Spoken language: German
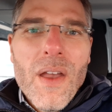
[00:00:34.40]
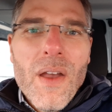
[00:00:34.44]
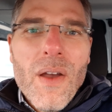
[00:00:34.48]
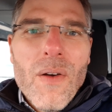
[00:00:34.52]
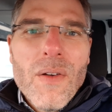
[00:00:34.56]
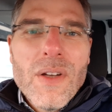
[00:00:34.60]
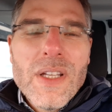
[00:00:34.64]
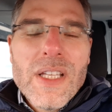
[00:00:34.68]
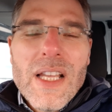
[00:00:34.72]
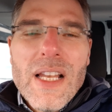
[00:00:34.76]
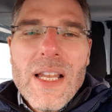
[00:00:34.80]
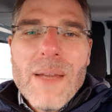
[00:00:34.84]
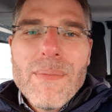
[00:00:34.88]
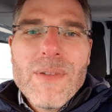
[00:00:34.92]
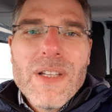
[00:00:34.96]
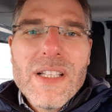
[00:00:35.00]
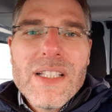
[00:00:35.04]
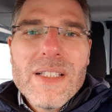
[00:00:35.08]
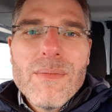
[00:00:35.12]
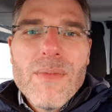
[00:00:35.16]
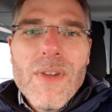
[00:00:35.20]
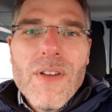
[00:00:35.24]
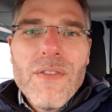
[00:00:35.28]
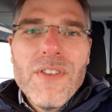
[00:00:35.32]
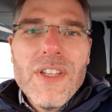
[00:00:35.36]
Und ich erlebe
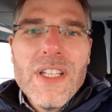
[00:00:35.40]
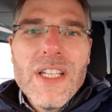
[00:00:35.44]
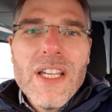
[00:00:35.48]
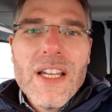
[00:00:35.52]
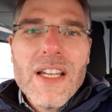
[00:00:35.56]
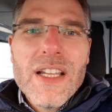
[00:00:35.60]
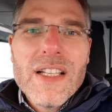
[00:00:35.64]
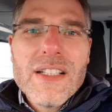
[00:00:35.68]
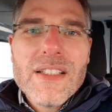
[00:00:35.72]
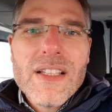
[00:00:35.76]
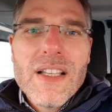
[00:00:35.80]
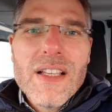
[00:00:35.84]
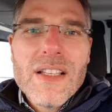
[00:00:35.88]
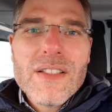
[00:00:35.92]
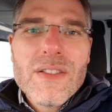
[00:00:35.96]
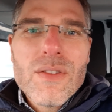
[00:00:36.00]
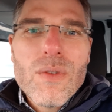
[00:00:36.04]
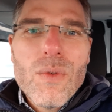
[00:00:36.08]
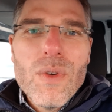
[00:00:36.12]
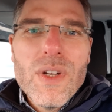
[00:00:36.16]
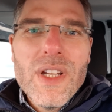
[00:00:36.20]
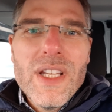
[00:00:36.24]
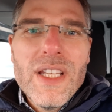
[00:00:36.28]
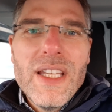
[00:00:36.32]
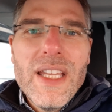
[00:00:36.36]
das immer wieder, dass das
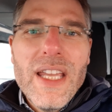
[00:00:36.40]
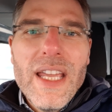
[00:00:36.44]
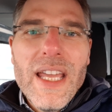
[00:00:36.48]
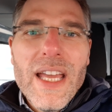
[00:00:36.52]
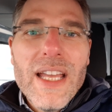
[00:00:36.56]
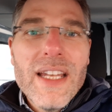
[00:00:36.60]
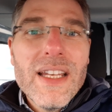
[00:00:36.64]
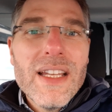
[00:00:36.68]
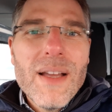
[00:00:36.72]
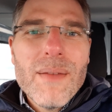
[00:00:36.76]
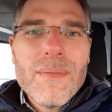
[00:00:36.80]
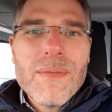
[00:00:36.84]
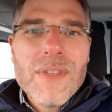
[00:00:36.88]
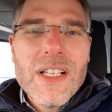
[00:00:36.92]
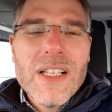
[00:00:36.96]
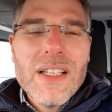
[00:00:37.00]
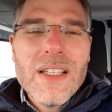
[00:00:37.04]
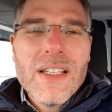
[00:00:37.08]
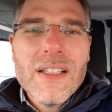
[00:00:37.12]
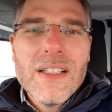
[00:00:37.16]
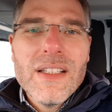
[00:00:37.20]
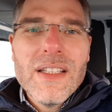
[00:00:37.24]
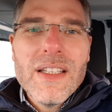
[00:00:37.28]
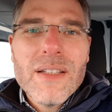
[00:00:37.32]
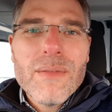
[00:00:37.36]
ohne die
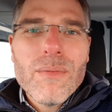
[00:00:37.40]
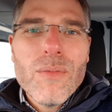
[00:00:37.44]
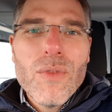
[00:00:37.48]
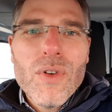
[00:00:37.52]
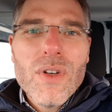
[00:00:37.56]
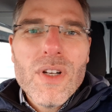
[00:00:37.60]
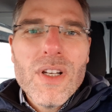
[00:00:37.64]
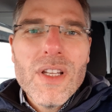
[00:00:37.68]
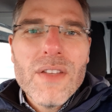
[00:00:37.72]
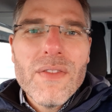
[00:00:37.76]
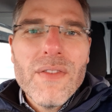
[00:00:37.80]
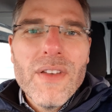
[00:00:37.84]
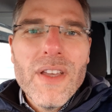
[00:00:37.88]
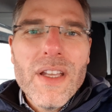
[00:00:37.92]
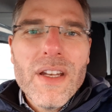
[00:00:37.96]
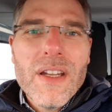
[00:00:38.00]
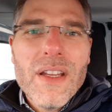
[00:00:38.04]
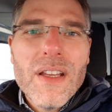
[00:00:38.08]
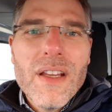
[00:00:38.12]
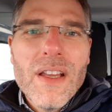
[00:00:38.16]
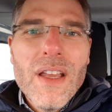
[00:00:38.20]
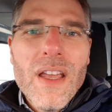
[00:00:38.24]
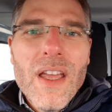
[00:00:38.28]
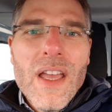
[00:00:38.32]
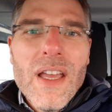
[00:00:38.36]
Ehrenamtlichen nicht möglich
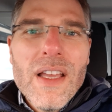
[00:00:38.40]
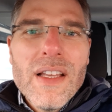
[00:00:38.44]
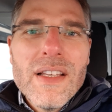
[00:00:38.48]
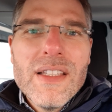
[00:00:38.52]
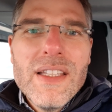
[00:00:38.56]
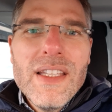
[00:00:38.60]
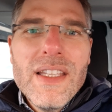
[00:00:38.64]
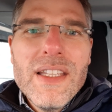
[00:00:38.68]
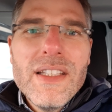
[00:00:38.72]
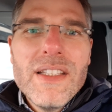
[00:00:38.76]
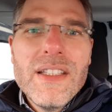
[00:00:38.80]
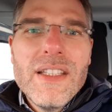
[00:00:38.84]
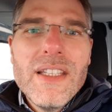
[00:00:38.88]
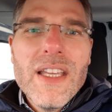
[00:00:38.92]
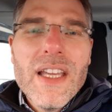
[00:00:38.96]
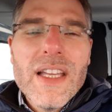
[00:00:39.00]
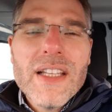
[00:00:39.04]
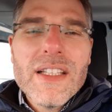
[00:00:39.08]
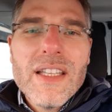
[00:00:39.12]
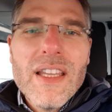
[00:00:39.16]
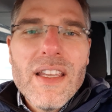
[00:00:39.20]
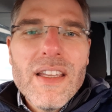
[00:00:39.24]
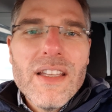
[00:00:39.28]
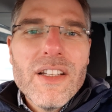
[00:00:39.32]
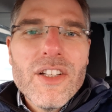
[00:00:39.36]
wäre. Die, die ihr
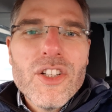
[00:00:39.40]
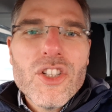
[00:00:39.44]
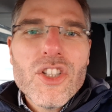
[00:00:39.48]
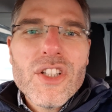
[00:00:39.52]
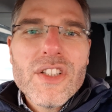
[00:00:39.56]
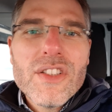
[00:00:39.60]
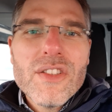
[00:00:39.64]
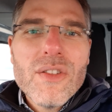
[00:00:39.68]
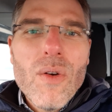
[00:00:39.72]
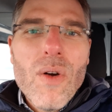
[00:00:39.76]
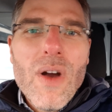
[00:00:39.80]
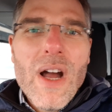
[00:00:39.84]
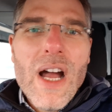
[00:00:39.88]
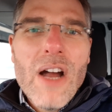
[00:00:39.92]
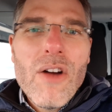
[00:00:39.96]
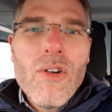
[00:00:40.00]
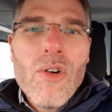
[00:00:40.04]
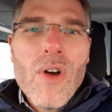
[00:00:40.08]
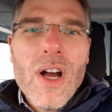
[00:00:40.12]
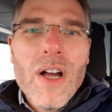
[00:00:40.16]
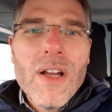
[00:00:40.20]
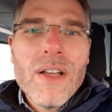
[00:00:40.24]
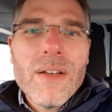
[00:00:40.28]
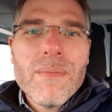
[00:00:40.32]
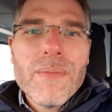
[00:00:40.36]
technisches
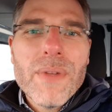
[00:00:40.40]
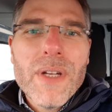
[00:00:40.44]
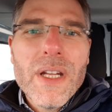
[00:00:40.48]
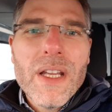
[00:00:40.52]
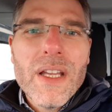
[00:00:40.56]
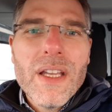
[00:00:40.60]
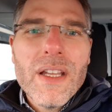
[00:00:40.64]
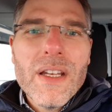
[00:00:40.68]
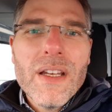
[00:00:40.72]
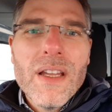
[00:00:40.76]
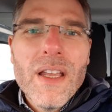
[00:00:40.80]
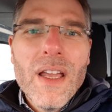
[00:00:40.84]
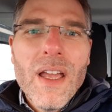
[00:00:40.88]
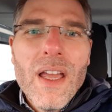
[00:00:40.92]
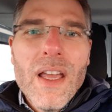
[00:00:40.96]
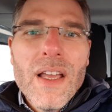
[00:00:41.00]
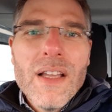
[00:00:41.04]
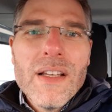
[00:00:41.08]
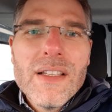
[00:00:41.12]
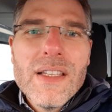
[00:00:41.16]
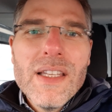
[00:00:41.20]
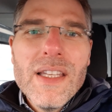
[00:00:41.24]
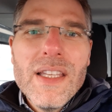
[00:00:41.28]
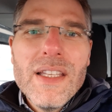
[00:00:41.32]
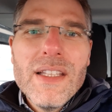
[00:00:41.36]
Know-how einbringen,
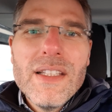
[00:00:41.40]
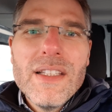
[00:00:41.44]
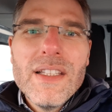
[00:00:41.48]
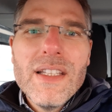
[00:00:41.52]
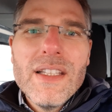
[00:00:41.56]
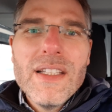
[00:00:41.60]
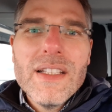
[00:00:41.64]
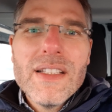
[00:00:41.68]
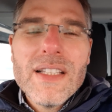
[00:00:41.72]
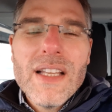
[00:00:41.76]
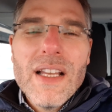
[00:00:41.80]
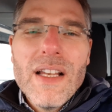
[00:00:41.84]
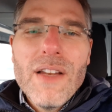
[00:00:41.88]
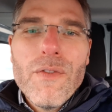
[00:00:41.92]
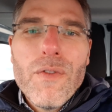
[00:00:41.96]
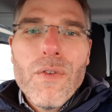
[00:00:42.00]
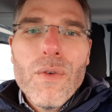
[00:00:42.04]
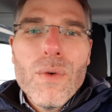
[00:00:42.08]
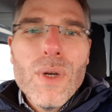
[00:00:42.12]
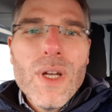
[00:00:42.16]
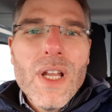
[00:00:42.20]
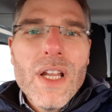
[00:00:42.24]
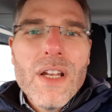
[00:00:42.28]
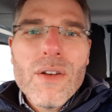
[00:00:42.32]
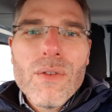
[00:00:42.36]
die, die
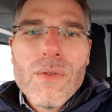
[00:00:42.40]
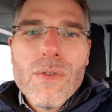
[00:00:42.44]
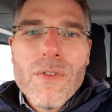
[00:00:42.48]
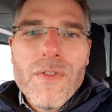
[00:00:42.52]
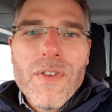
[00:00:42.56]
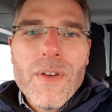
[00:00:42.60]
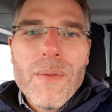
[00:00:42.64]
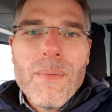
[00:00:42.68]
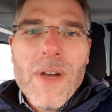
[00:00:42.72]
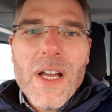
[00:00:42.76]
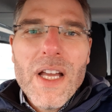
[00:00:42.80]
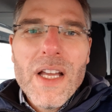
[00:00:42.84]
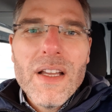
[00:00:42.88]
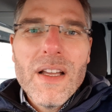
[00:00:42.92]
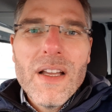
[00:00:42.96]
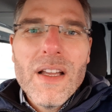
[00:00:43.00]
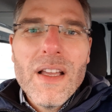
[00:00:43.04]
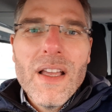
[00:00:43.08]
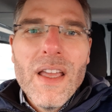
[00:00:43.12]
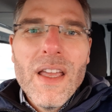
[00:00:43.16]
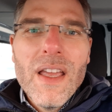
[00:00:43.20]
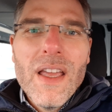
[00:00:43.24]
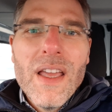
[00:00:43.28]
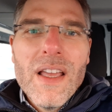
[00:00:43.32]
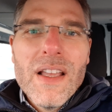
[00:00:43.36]
Telefonanrufe
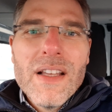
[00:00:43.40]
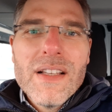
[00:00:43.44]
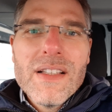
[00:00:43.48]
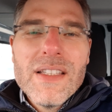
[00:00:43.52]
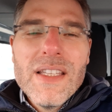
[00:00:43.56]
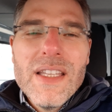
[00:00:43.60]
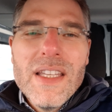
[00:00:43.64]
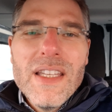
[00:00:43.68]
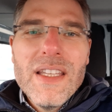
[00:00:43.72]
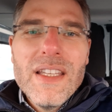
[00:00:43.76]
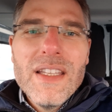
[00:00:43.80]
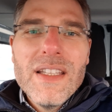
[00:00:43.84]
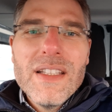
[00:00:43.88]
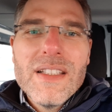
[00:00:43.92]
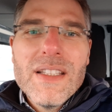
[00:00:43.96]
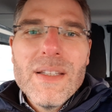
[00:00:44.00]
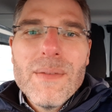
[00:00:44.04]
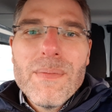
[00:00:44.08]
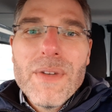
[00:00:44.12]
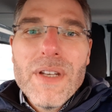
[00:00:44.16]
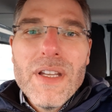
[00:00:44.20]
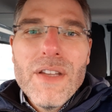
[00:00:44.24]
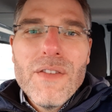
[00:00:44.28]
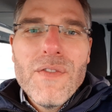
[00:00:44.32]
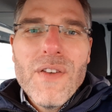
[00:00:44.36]
machen, die,
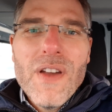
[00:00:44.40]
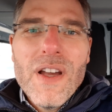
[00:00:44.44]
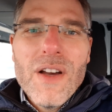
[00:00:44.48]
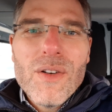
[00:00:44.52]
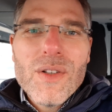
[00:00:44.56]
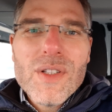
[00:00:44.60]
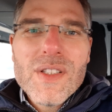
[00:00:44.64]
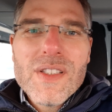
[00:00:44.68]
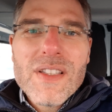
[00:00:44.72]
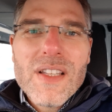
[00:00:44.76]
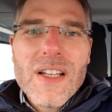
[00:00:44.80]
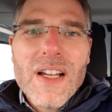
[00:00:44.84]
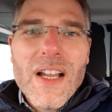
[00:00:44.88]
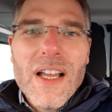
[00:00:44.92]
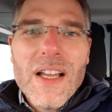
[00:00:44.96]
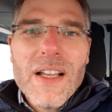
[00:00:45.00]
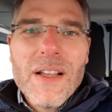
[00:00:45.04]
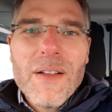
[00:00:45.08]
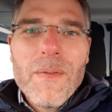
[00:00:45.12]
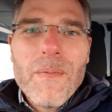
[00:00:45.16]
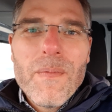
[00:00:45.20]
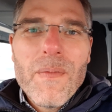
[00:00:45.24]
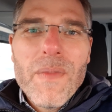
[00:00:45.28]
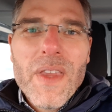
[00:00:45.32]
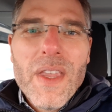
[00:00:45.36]
die Briefe
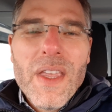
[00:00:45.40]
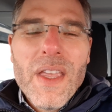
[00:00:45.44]
austragen.